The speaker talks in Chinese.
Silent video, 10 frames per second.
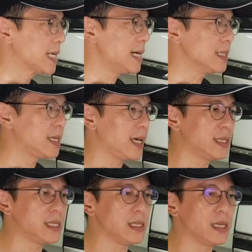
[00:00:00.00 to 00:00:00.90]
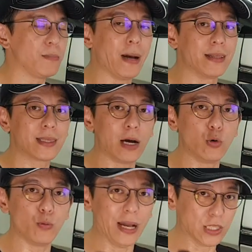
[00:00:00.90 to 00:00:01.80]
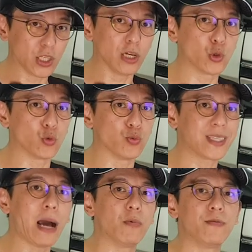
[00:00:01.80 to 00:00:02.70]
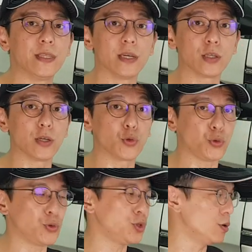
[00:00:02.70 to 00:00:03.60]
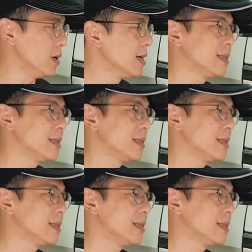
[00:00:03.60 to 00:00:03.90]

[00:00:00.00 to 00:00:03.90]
更贴近一般道路版车主大部分的一个需求。